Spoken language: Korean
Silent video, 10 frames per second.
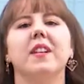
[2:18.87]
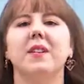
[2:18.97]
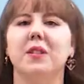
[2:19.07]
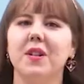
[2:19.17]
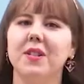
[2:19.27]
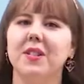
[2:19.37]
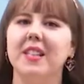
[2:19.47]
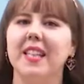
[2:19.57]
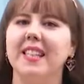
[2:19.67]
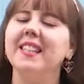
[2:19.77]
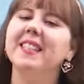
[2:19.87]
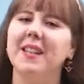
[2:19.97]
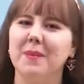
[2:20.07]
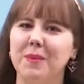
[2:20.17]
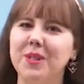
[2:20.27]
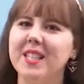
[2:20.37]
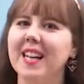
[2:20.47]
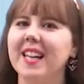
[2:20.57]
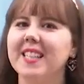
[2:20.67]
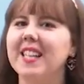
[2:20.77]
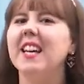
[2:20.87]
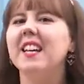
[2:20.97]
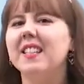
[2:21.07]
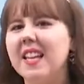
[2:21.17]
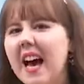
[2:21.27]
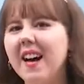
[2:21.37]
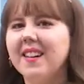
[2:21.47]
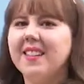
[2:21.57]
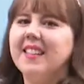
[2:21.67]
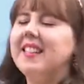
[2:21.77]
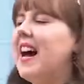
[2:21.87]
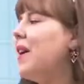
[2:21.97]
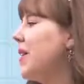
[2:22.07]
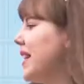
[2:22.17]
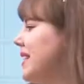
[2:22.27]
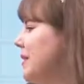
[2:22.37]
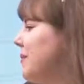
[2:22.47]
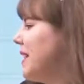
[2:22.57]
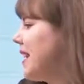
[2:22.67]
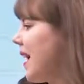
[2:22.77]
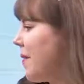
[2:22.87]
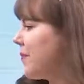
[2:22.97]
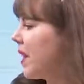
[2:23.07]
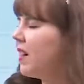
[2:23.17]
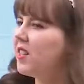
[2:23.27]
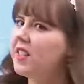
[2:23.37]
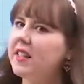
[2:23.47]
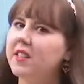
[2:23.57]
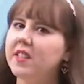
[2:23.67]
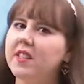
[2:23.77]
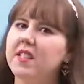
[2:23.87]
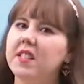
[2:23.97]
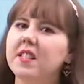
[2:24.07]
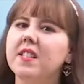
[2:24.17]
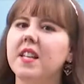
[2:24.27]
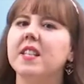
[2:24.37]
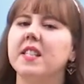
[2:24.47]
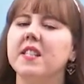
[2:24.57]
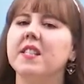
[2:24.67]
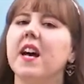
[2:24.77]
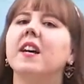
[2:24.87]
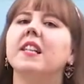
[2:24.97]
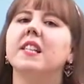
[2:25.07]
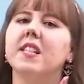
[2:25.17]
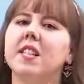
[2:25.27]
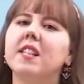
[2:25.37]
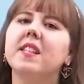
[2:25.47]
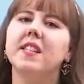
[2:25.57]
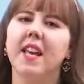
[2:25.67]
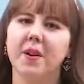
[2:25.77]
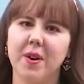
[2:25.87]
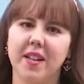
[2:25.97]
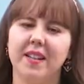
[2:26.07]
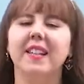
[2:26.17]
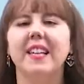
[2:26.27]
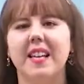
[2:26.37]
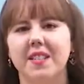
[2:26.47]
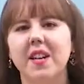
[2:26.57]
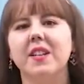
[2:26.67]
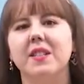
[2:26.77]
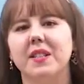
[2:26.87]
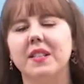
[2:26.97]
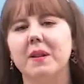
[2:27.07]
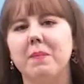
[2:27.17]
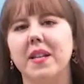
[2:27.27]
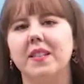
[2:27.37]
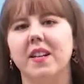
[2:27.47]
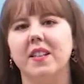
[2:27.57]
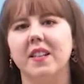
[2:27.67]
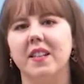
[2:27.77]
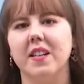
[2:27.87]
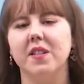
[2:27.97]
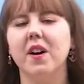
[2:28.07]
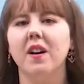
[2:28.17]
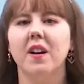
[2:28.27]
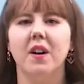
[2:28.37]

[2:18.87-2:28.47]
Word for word: 쓸 수 있는 문장까지 다 나오겠습니다. 근데 이거는 진짜 실생활에서 쓰는 패턴이라서